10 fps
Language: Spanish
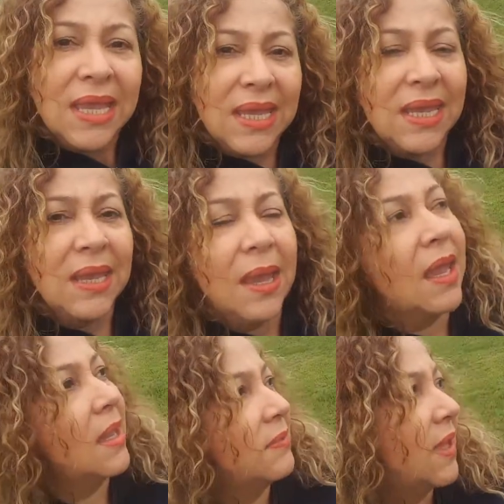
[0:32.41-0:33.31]
y
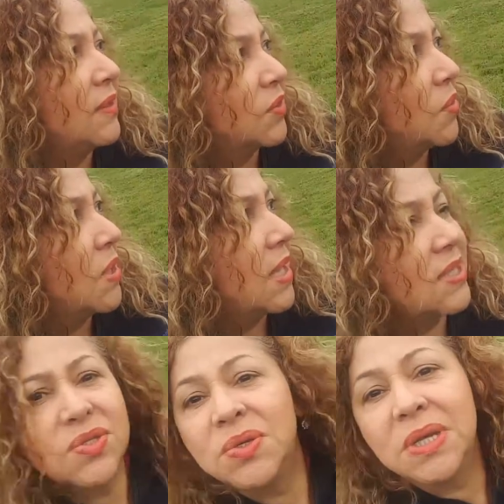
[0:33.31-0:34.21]
eh, dentro de
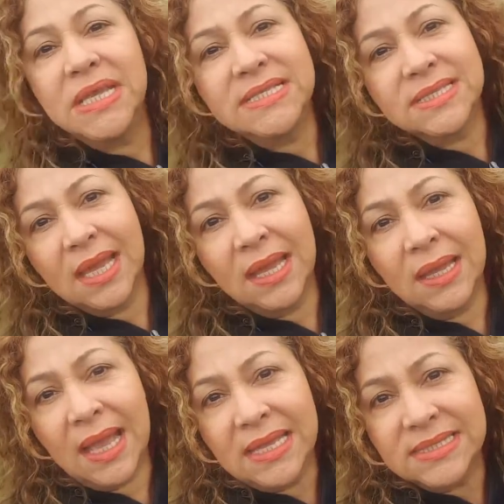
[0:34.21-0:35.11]
eso
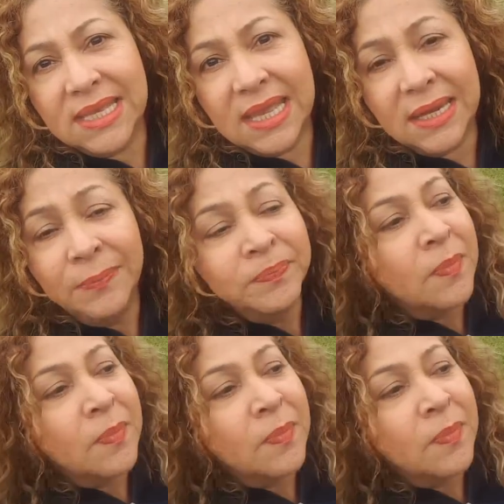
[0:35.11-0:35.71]
está hacer...